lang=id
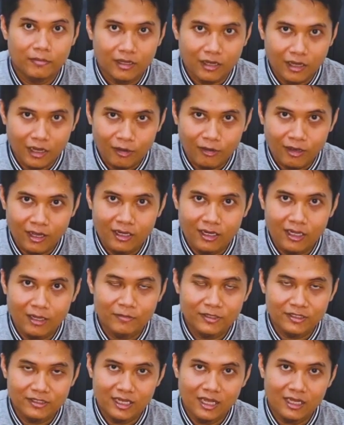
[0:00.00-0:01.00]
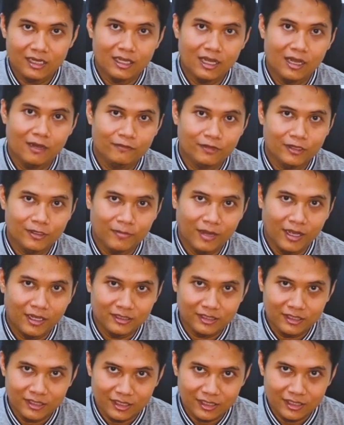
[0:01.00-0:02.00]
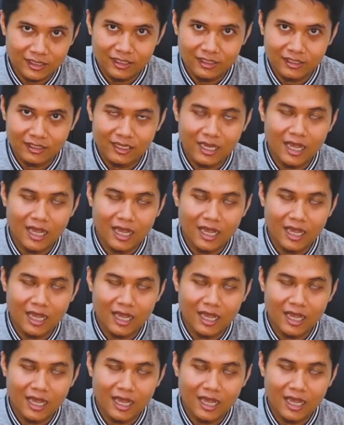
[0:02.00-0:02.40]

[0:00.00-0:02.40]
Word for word: Kalau Anda mencari afirmasi,